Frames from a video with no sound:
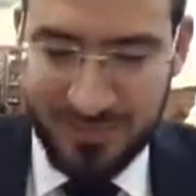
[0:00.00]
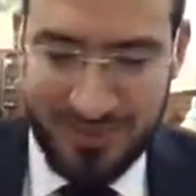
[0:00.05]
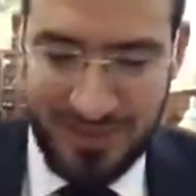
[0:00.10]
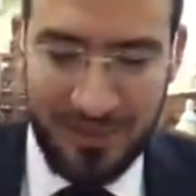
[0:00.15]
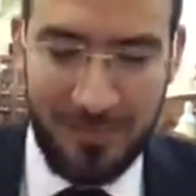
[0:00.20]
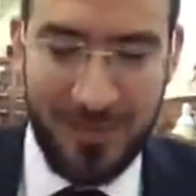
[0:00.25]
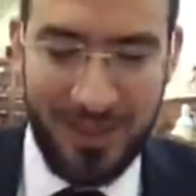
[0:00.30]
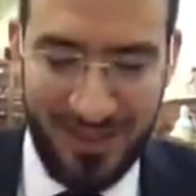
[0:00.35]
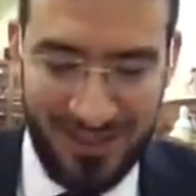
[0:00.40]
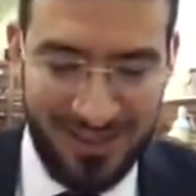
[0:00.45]

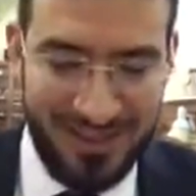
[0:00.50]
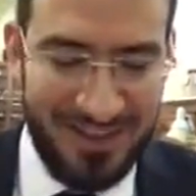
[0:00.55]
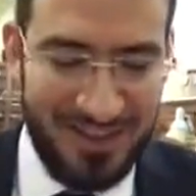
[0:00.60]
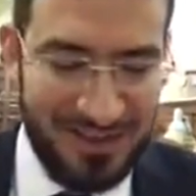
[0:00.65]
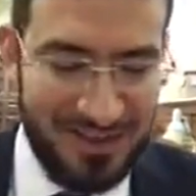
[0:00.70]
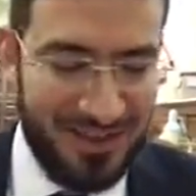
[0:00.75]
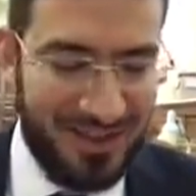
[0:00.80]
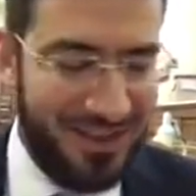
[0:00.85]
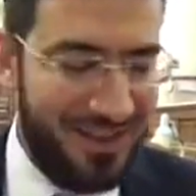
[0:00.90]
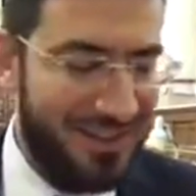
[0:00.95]
тема
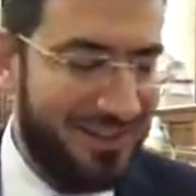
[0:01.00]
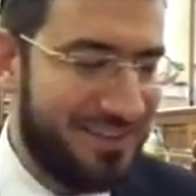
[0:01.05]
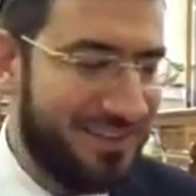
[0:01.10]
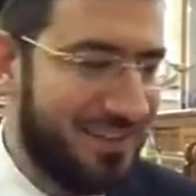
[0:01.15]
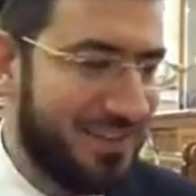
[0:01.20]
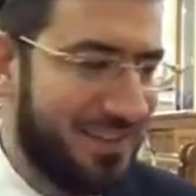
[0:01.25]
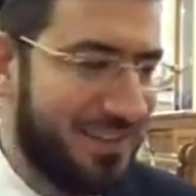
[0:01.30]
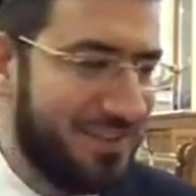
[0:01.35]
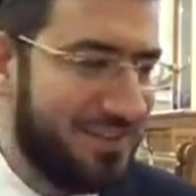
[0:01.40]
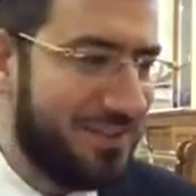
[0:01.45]
алхической реальности,
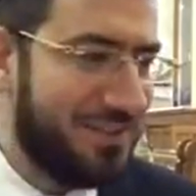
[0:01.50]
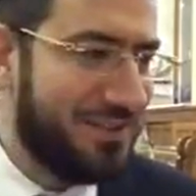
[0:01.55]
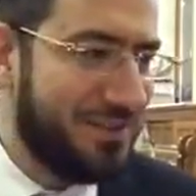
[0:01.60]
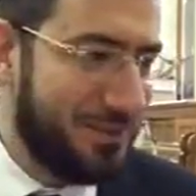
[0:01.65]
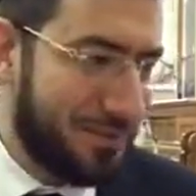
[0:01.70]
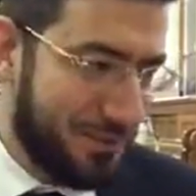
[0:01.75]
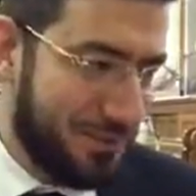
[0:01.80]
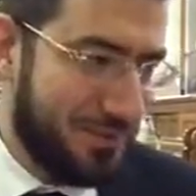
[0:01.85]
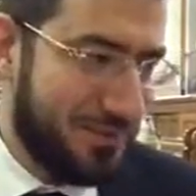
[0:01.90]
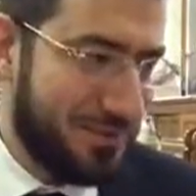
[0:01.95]
она касается
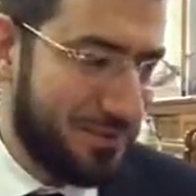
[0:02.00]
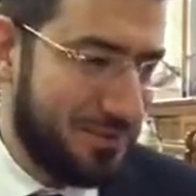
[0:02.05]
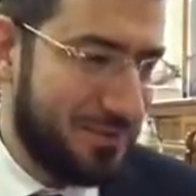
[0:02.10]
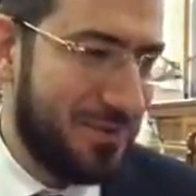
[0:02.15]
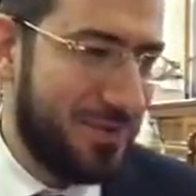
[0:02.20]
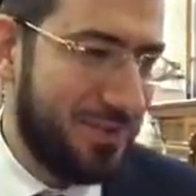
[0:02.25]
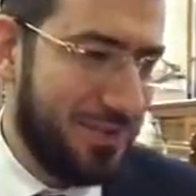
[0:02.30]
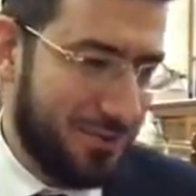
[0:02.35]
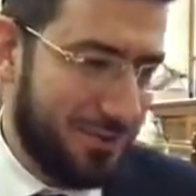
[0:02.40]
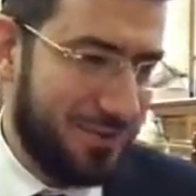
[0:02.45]
не только
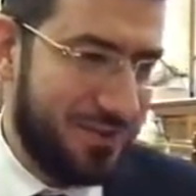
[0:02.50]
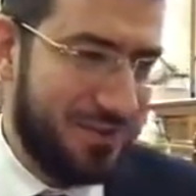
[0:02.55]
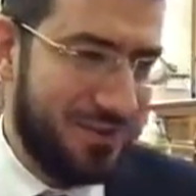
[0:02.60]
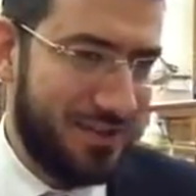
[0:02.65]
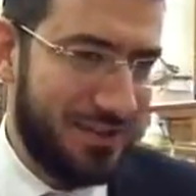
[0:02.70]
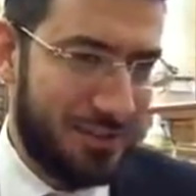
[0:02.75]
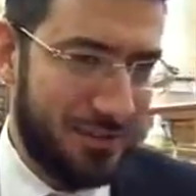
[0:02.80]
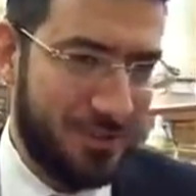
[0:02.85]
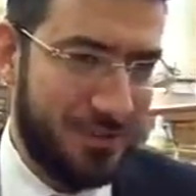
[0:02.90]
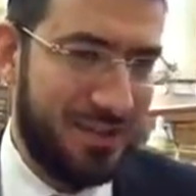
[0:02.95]
суки, но эти
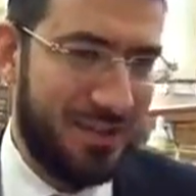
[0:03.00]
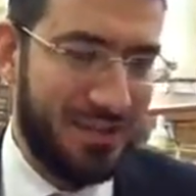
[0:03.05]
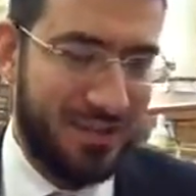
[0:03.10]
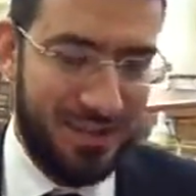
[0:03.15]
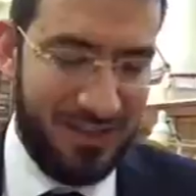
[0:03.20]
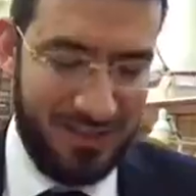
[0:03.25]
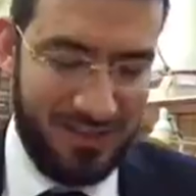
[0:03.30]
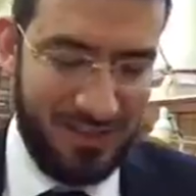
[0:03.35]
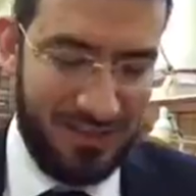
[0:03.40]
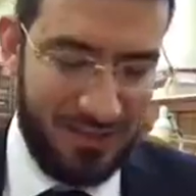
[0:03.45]
законы,
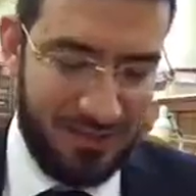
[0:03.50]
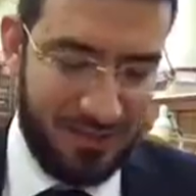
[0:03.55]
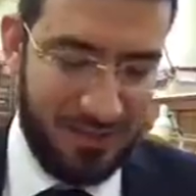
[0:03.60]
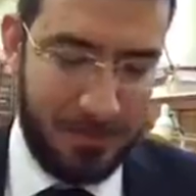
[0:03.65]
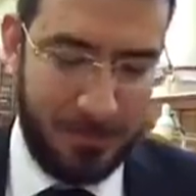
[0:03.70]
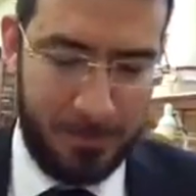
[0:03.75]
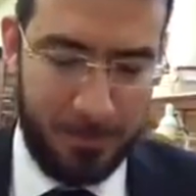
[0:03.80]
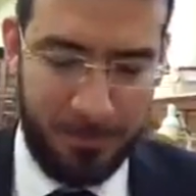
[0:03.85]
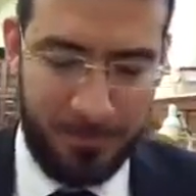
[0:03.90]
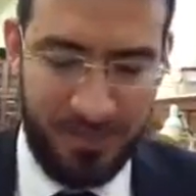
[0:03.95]

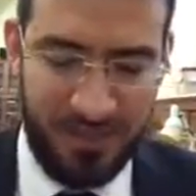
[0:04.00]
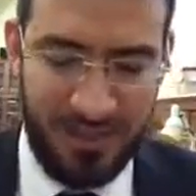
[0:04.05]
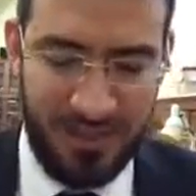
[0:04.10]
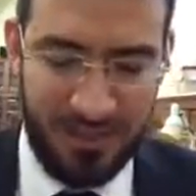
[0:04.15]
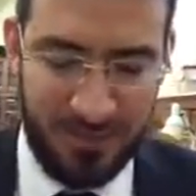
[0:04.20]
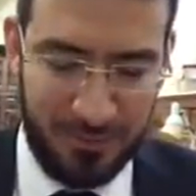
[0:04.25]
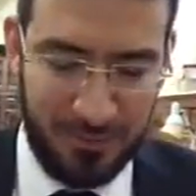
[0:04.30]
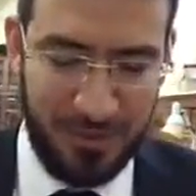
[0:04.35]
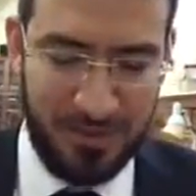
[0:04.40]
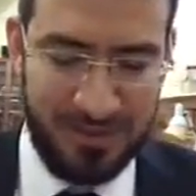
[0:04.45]
эм,
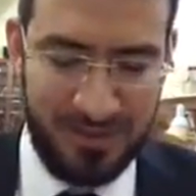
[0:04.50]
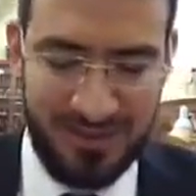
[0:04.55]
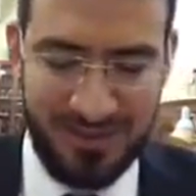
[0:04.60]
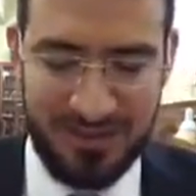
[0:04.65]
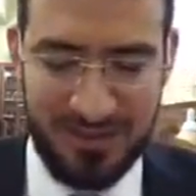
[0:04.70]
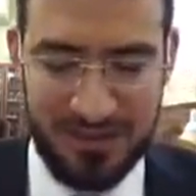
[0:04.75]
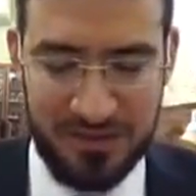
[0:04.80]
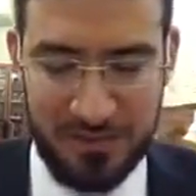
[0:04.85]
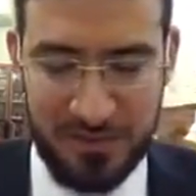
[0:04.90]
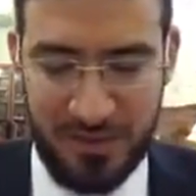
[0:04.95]
которые
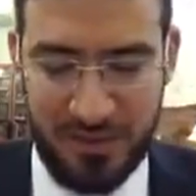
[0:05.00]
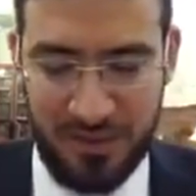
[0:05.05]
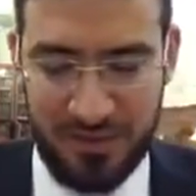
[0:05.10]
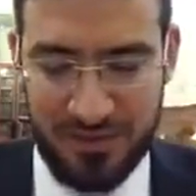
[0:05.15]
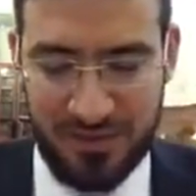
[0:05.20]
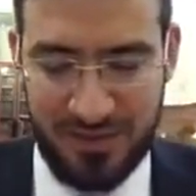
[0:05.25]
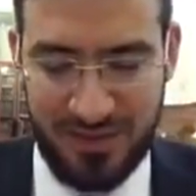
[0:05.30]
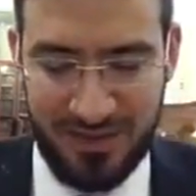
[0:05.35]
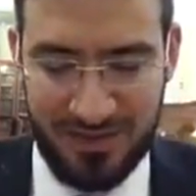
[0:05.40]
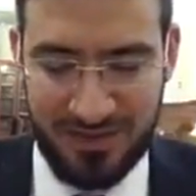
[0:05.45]
здесь
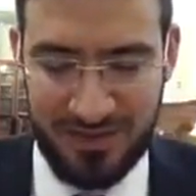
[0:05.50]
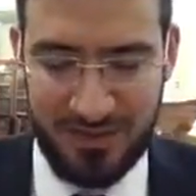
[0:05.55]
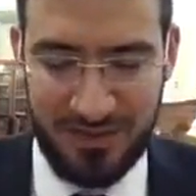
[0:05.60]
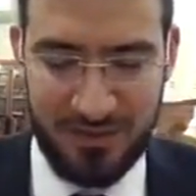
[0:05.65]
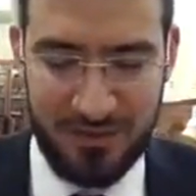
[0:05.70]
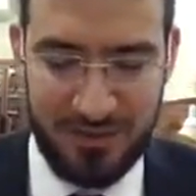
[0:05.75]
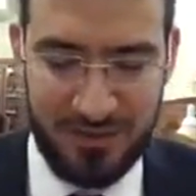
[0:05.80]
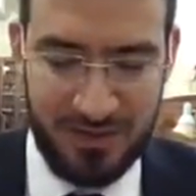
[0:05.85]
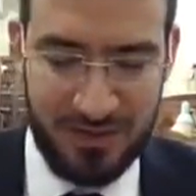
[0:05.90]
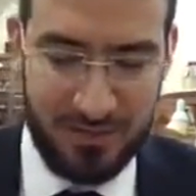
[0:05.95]
разбираются,
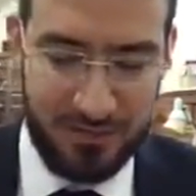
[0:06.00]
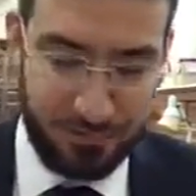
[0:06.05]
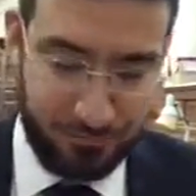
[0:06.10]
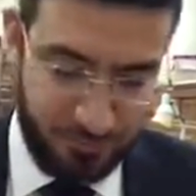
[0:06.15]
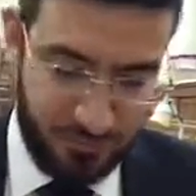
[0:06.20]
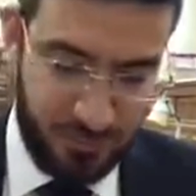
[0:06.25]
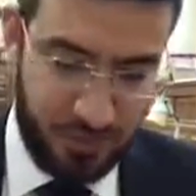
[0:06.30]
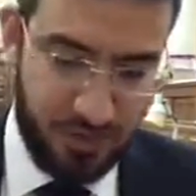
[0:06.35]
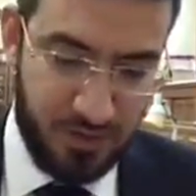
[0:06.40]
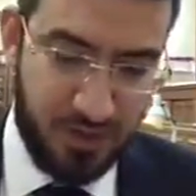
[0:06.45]
касаются
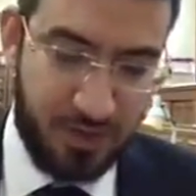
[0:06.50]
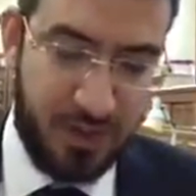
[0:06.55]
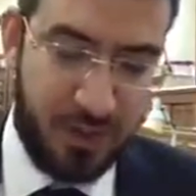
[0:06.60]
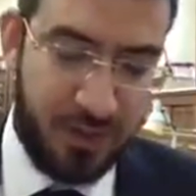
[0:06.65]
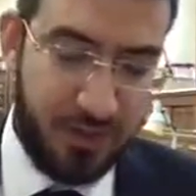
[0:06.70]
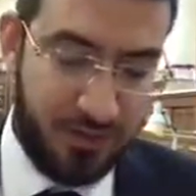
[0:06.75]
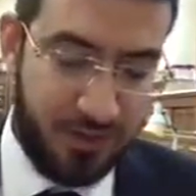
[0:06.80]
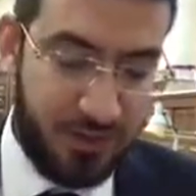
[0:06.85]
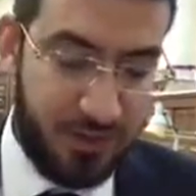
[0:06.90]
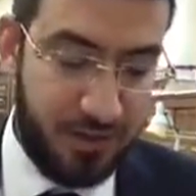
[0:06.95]

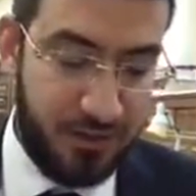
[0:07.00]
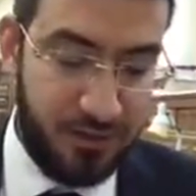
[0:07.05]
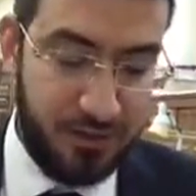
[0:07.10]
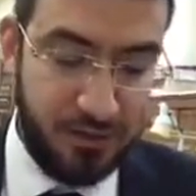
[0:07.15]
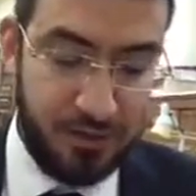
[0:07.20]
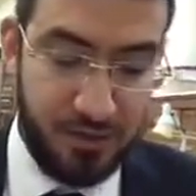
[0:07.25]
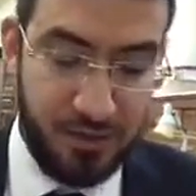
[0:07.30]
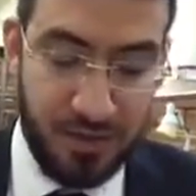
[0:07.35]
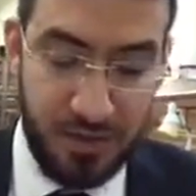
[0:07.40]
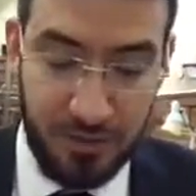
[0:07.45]
конкретно
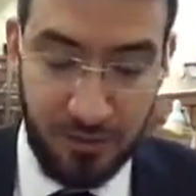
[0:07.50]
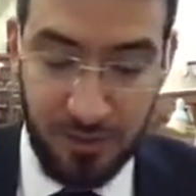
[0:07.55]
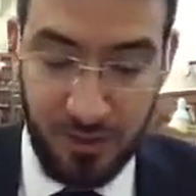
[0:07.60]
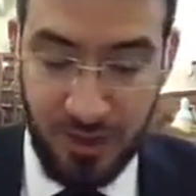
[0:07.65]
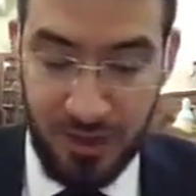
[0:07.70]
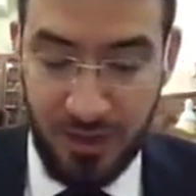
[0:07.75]
суки.